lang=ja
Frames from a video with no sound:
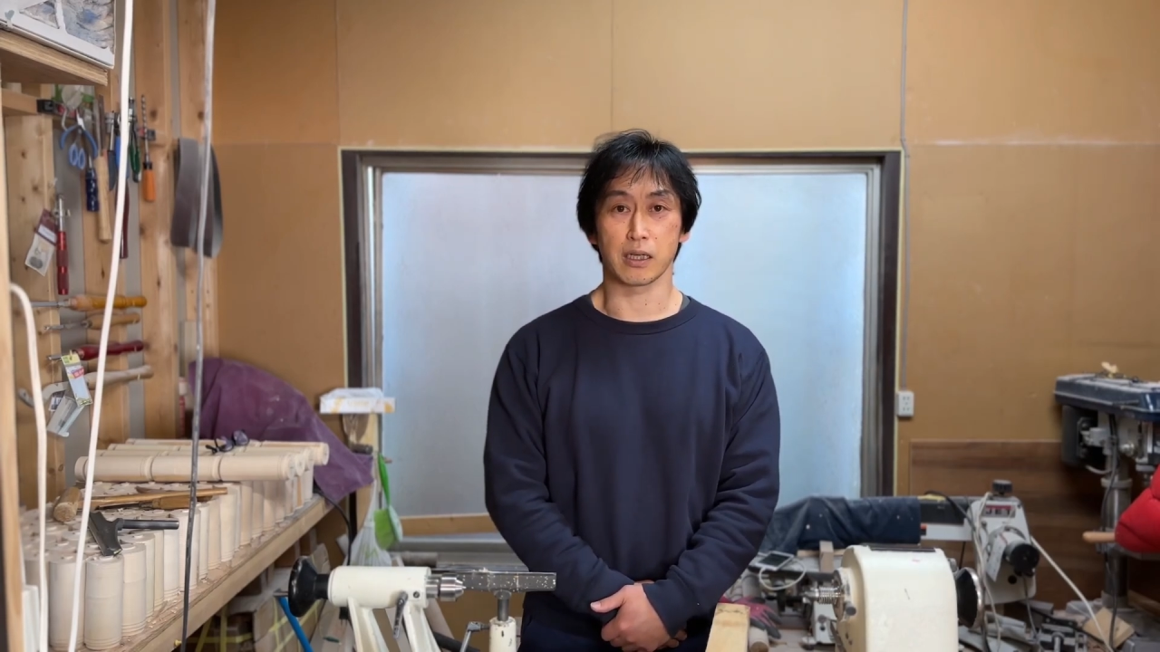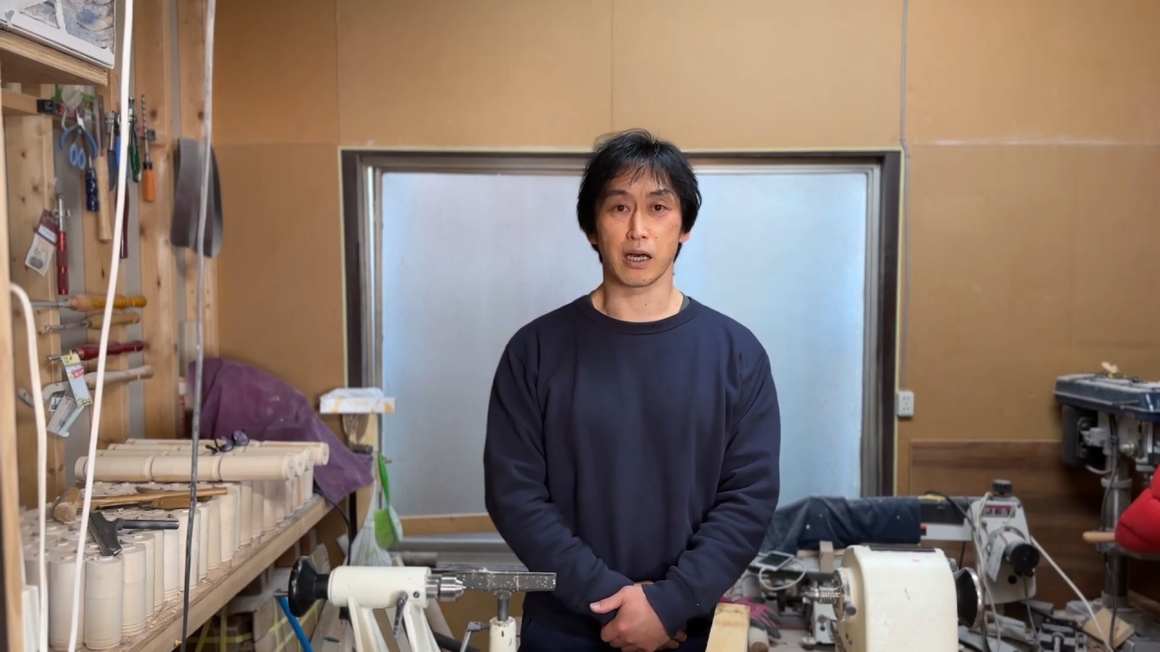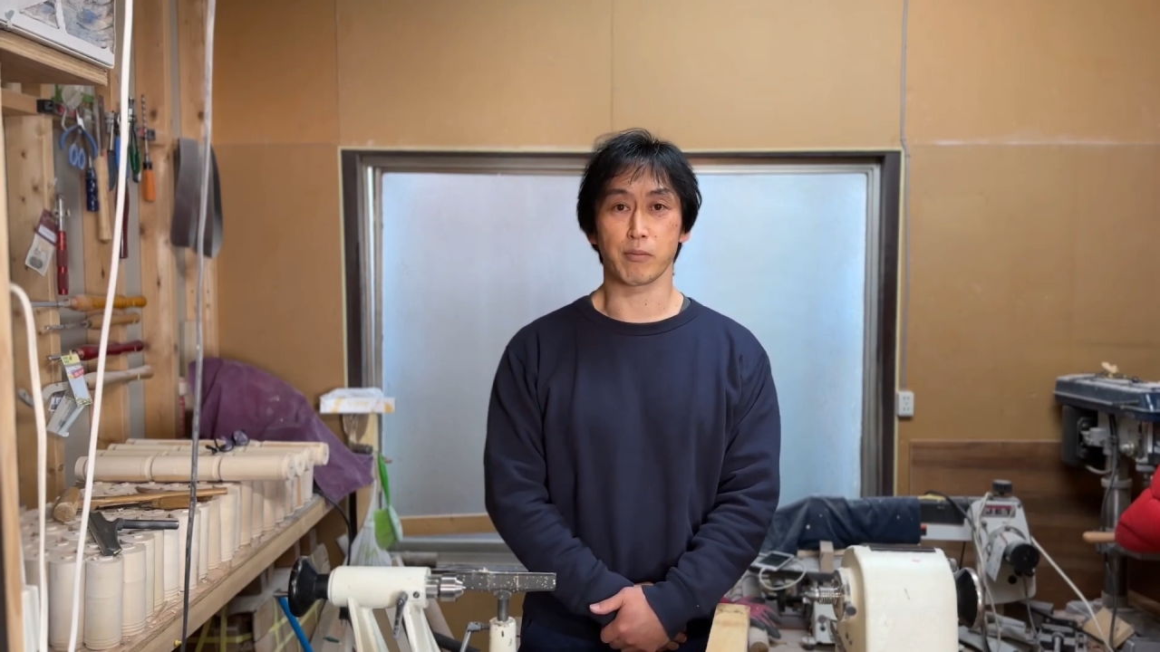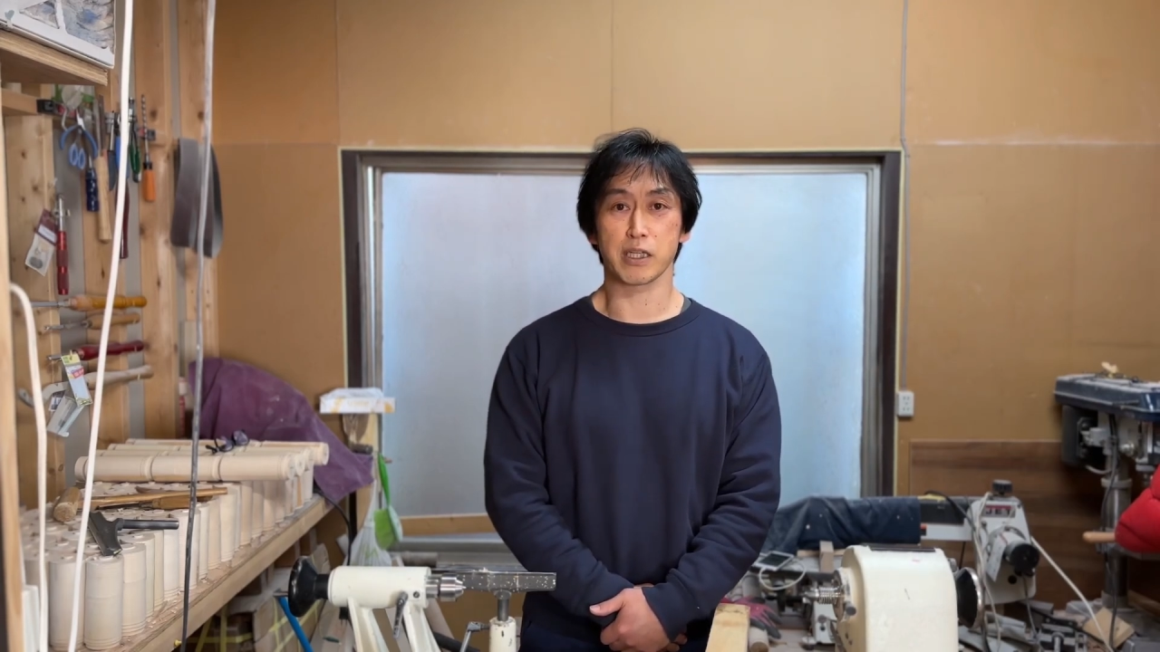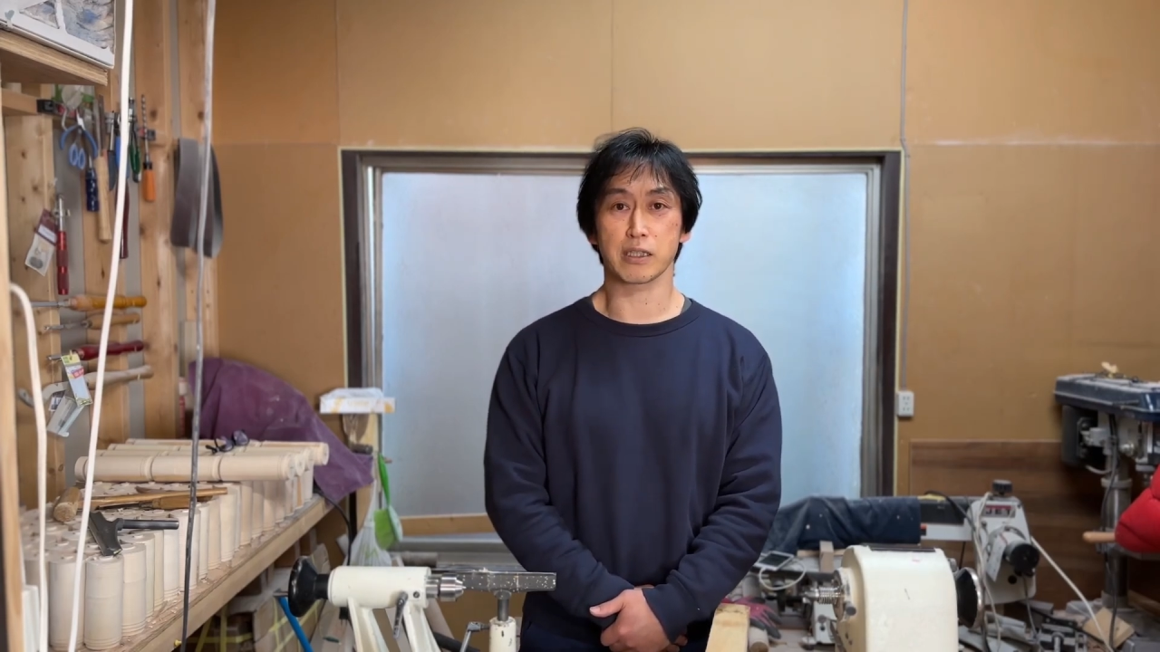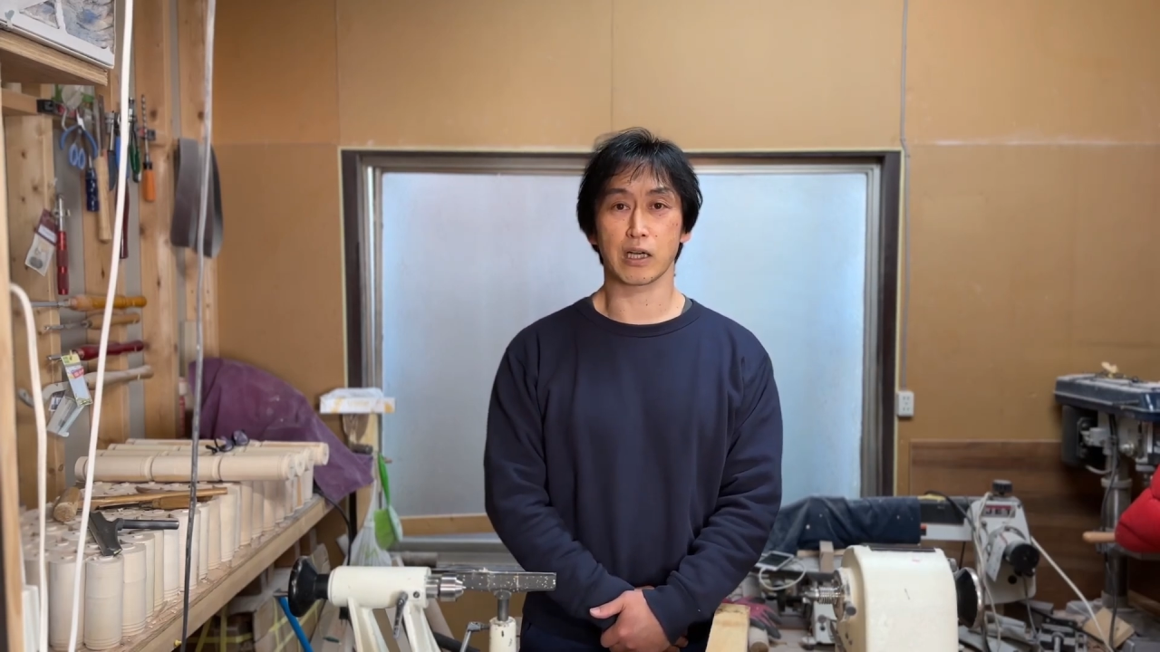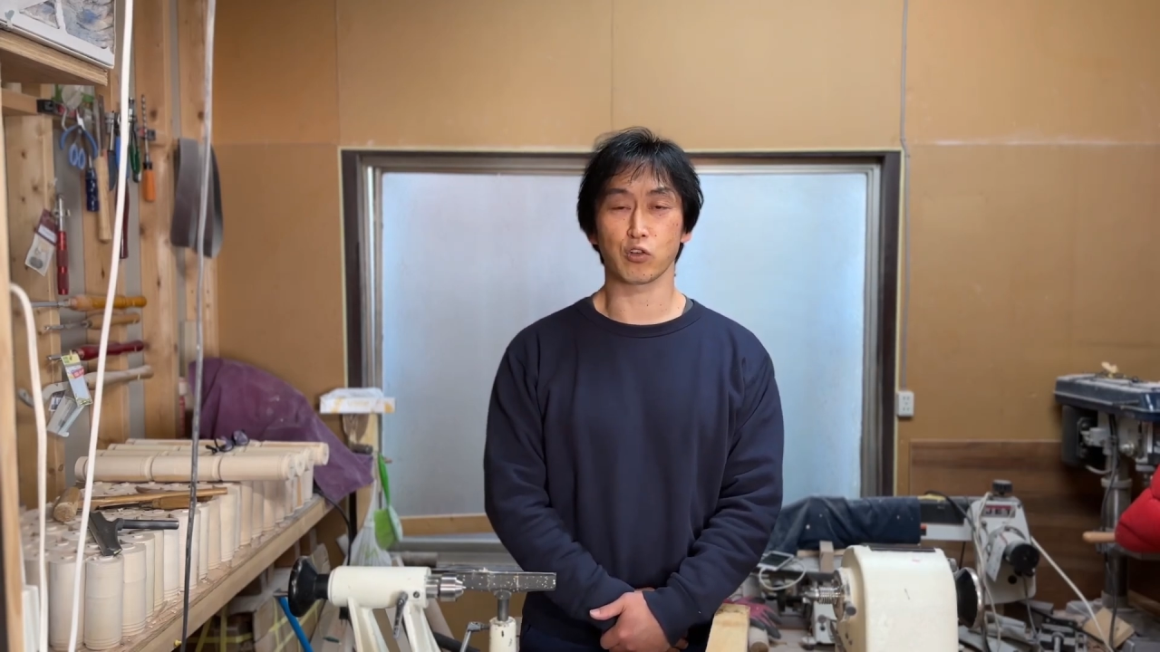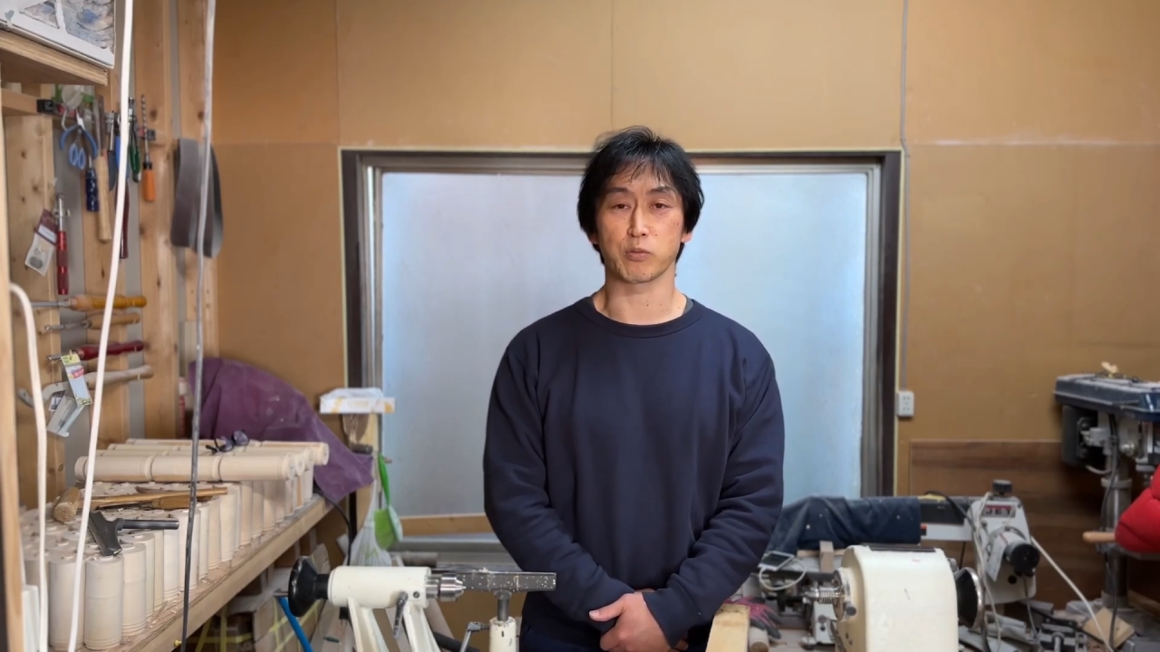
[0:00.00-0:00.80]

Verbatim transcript: アメリカの